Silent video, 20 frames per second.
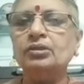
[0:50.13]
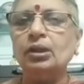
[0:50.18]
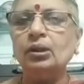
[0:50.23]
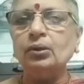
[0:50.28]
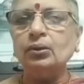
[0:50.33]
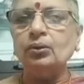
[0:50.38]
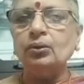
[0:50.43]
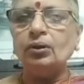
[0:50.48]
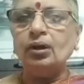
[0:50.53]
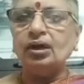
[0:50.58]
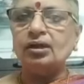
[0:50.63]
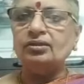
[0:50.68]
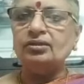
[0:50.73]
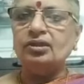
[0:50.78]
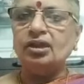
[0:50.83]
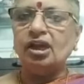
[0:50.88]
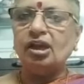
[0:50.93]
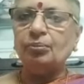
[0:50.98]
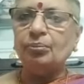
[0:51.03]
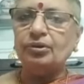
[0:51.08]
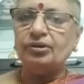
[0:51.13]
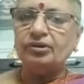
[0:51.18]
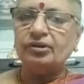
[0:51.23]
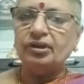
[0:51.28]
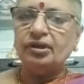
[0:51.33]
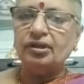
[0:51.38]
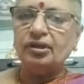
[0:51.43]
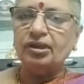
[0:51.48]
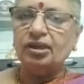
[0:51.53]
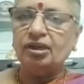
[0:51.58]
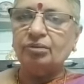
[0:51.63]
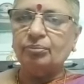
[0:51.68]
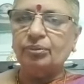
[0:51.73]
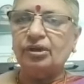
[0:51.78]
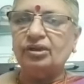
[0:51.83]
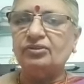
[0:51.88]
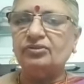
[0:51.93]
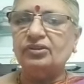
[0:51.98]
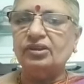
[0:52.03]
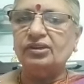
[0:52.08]
తెలుగు అధ్యాపకురాలిగా
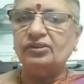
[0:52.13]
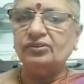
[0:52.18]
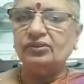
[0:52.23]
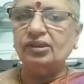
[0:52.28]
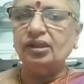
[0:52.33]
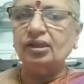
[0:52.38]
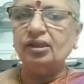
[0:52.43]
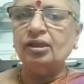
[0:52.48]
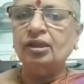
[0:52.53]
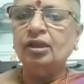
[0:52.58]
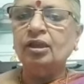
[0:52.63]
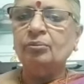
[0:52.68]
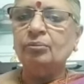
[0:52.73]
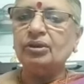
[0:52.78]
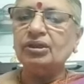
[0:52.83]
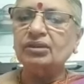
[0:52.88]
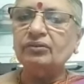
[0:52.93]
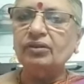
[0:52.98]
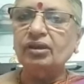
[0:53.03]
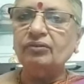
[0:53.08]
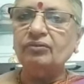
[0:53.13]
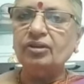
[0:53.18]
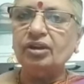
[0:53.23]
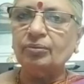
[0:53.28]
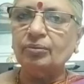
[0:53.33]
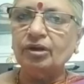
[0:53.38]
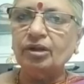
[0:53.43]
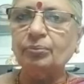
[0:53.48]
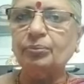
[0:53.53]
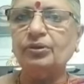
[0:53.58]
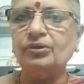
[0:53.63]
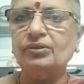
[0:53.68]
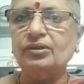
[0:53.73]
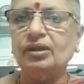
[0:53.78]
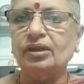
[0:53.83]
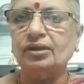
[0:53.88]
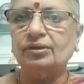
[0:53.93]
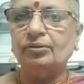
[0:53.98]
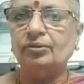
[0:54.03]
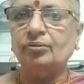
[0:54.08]
పనిచేసి పదవీ విరమణ
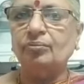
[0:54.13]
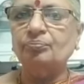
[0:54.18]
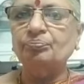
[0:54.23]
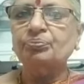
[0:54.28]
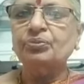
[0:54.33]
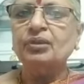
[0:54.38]
పొందారు